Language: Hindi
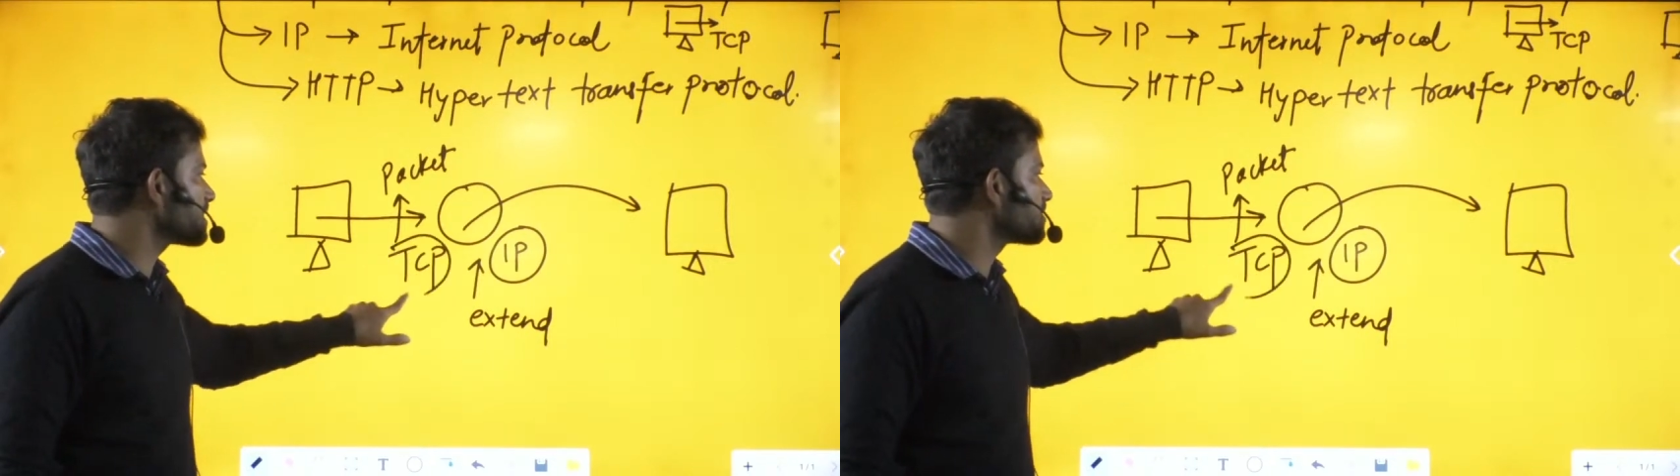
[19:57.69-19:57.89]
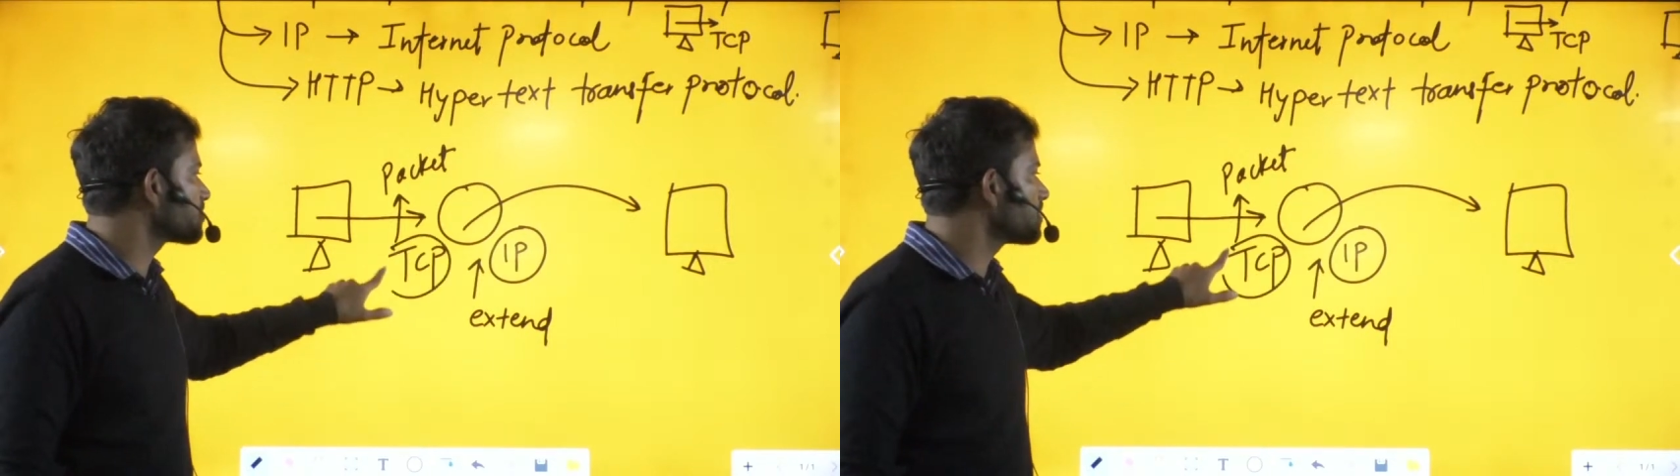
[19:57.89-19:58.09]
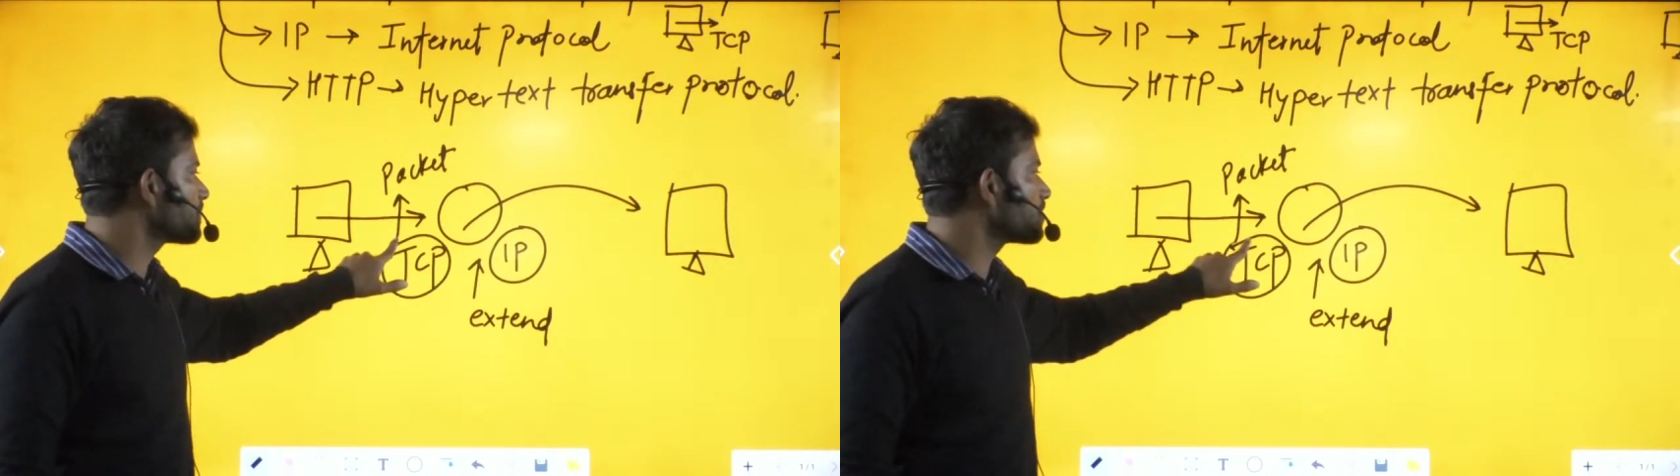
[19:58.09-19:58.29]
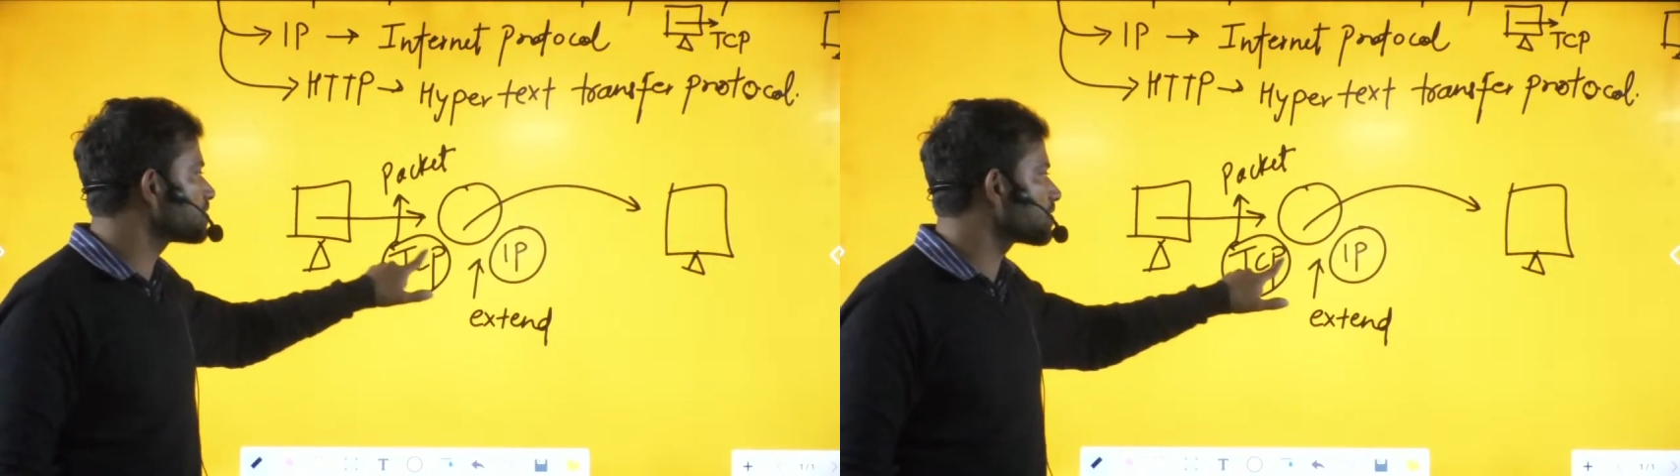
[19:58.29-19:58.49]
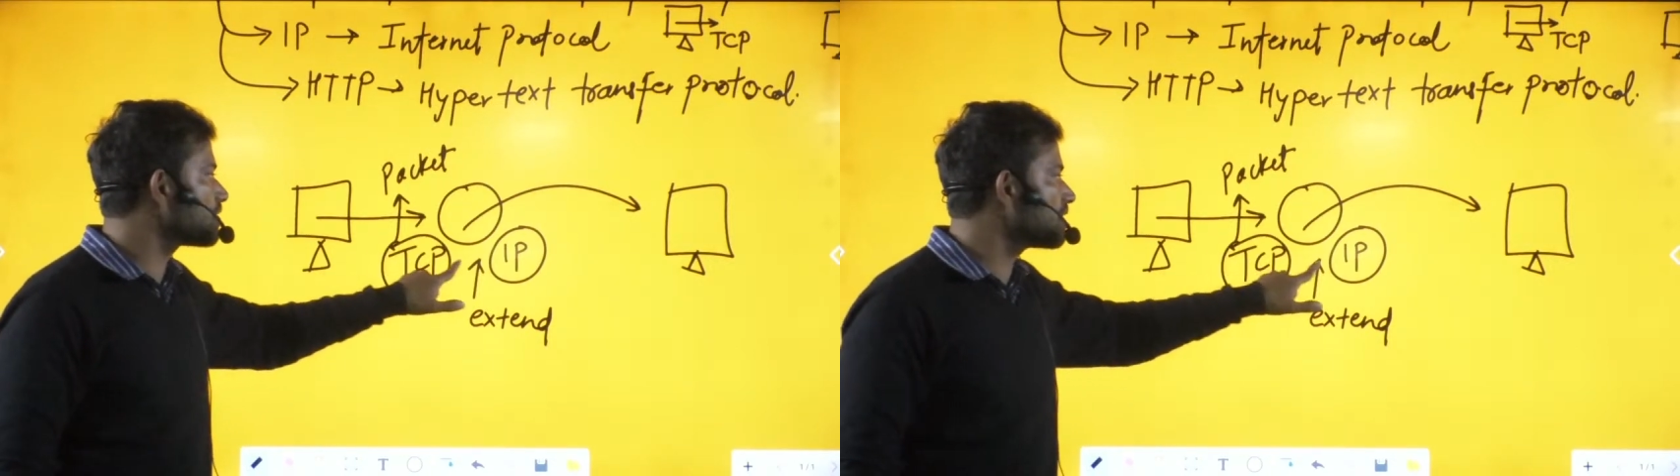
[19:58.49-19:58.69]
कंट्रोल
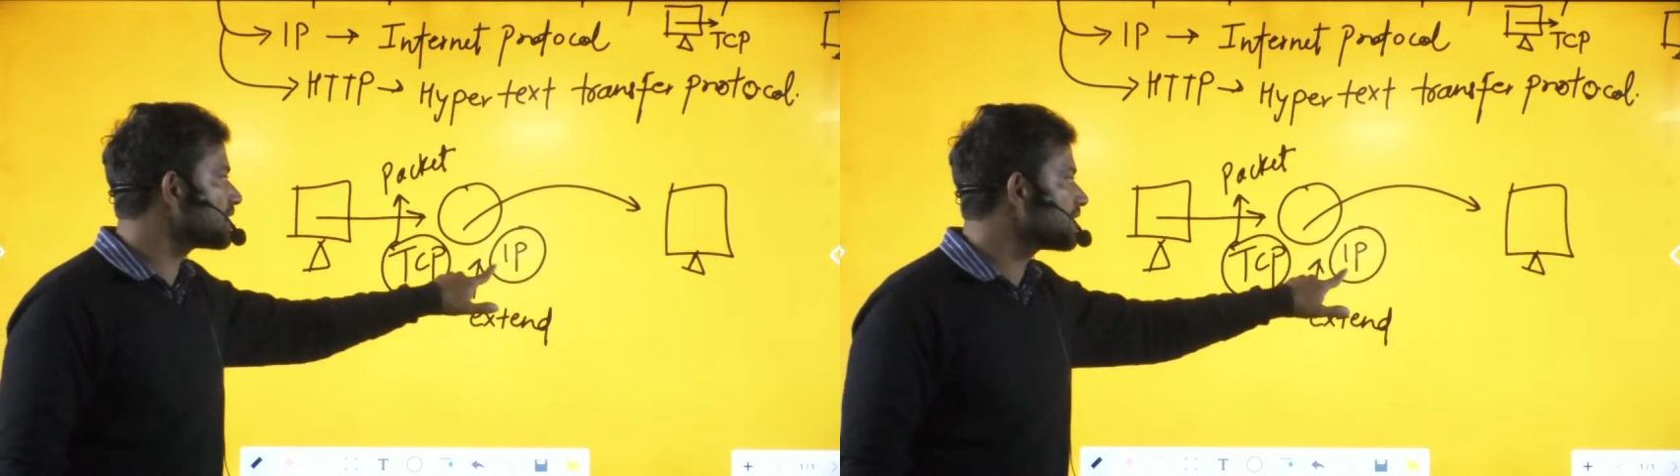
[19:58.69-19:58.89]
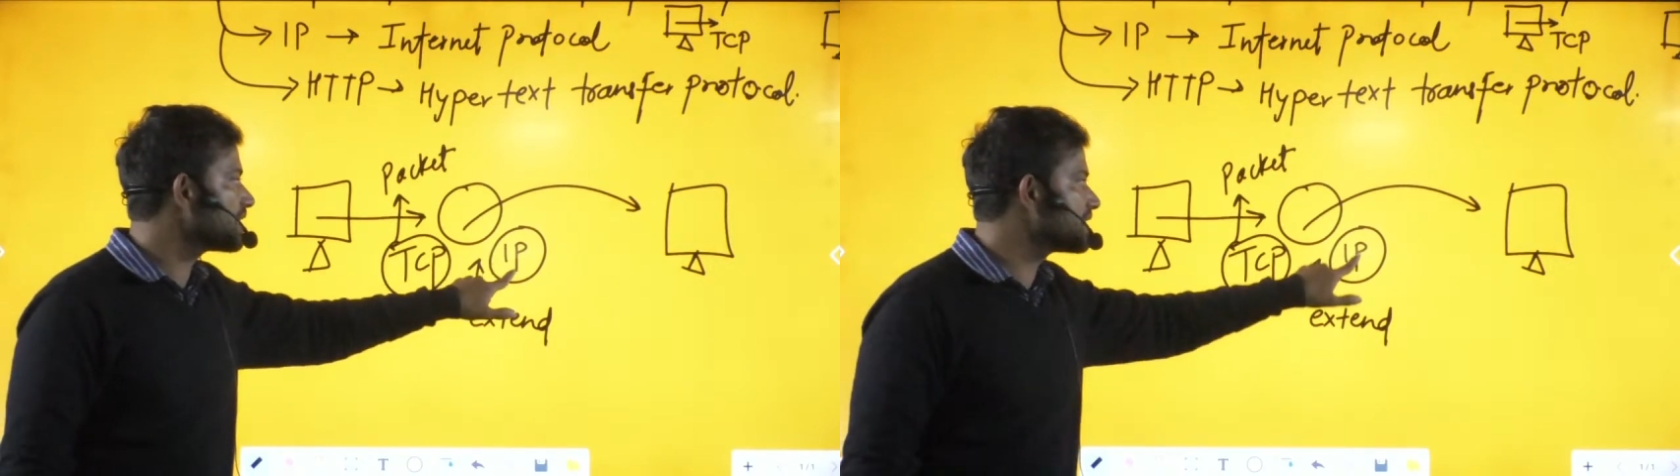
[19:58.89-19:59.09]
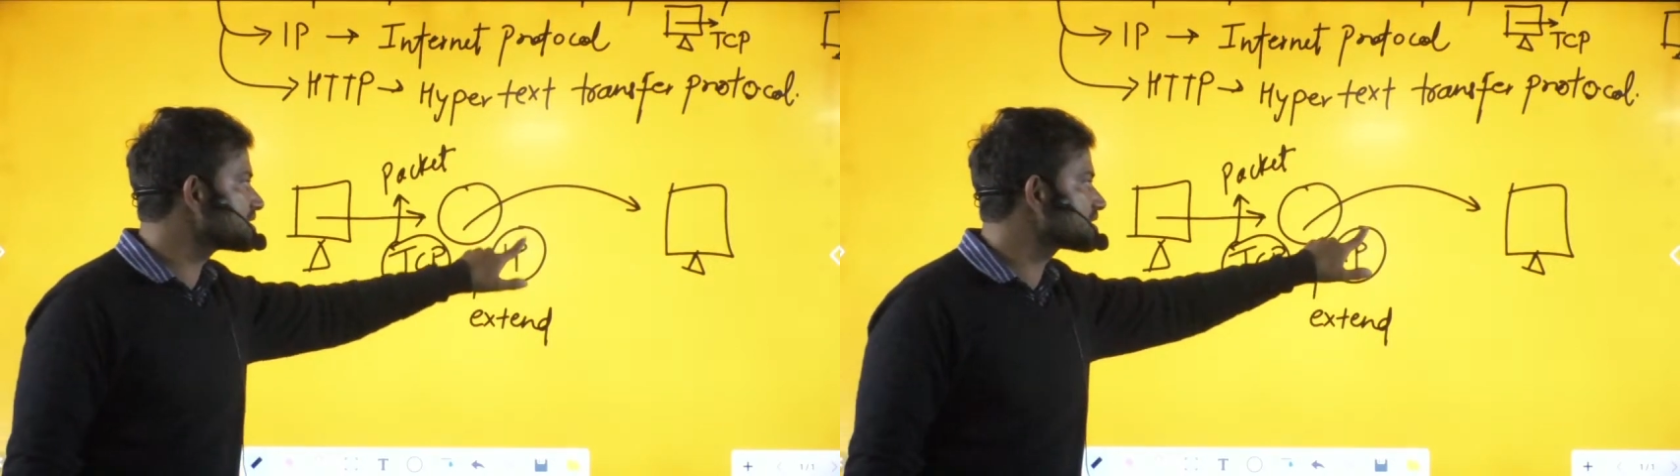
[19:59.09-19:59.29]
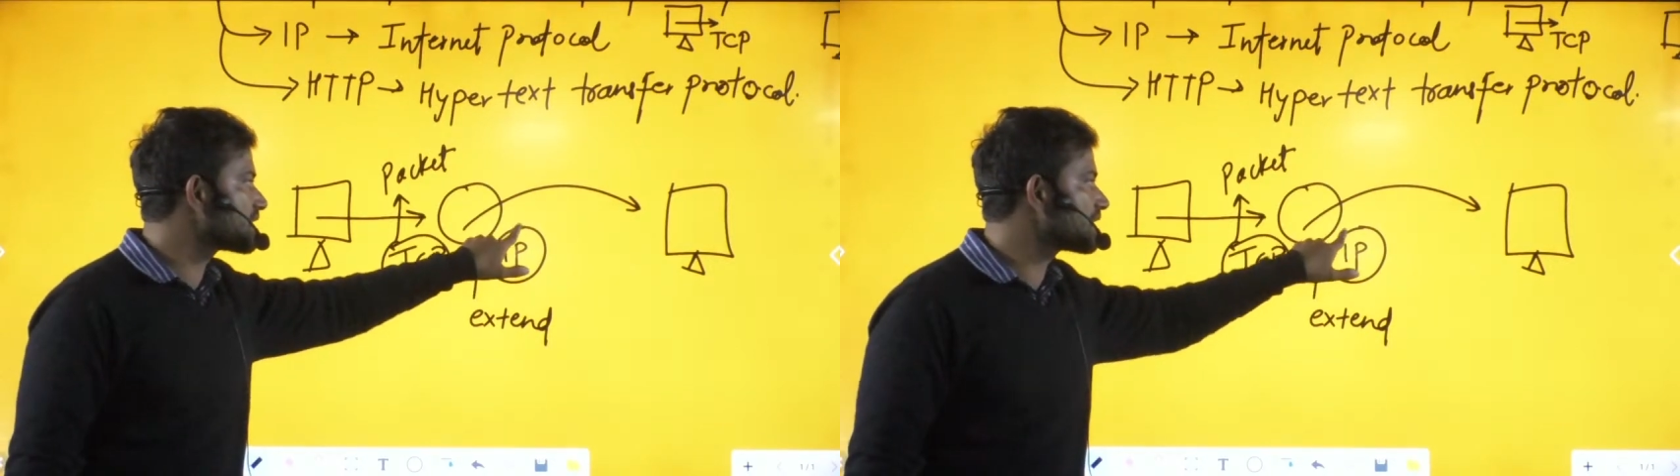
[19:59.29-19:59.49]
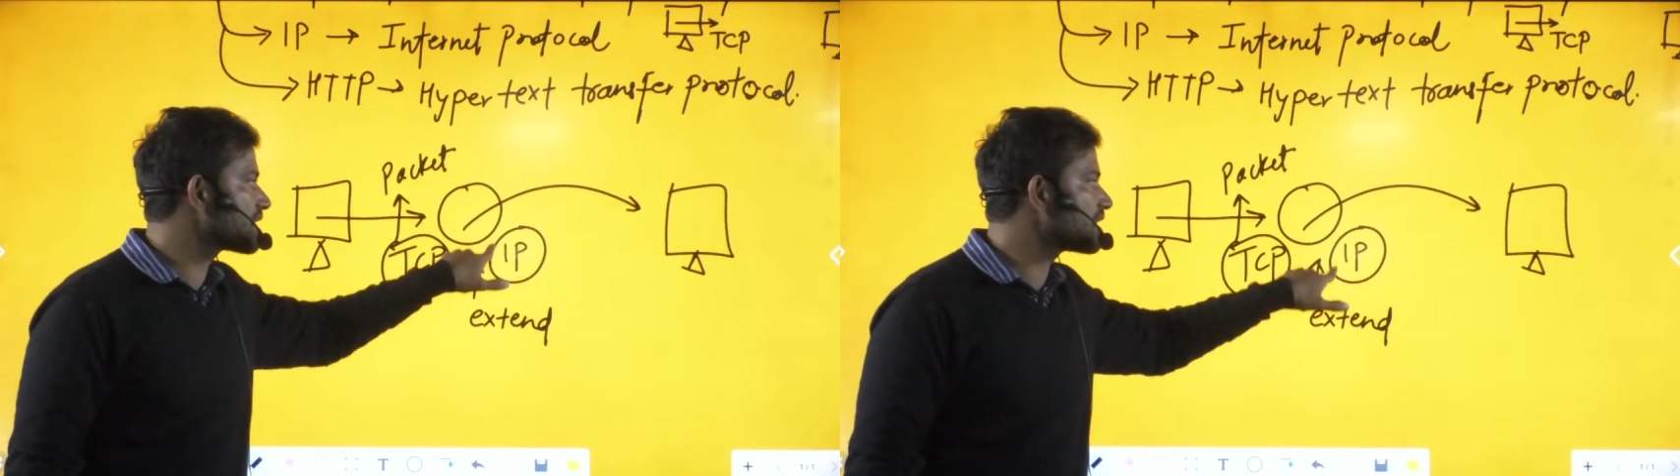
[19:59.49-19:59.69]
प्रोटोकॉल इनहेंस
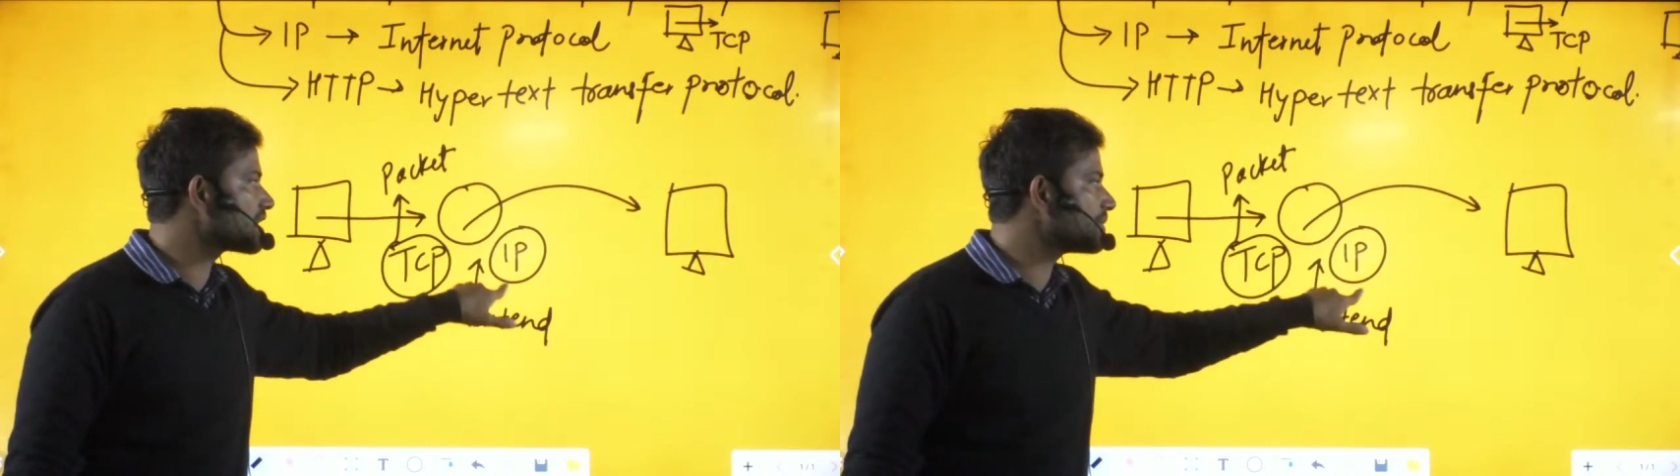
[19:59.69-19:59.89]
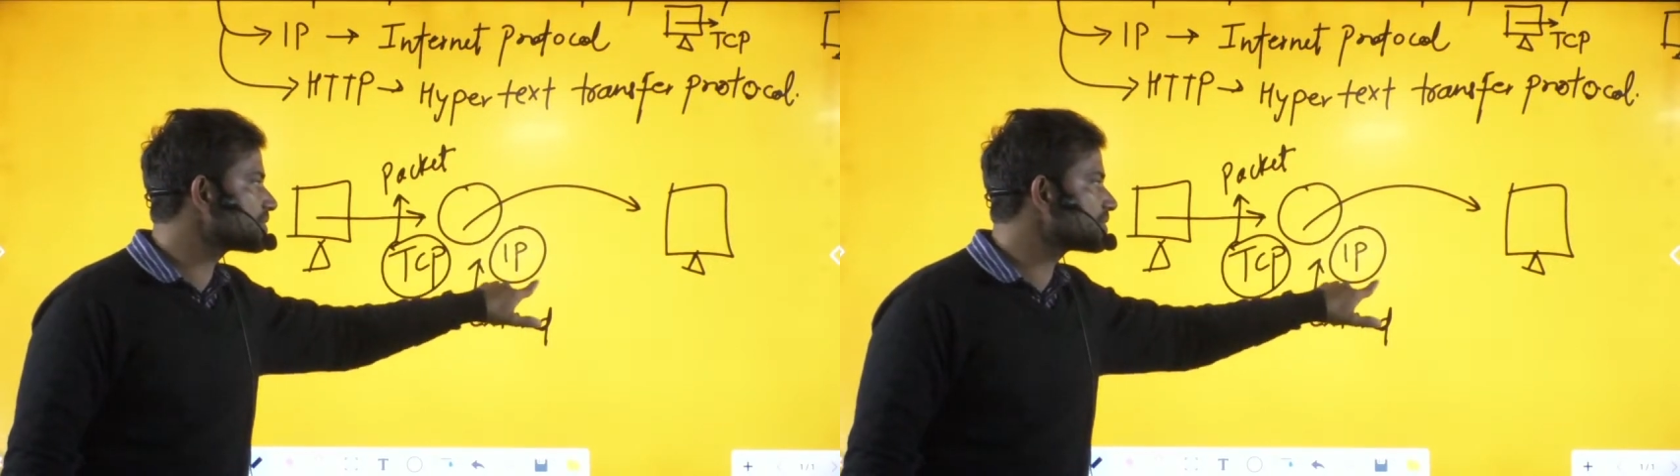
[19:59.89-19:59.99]
करने का काम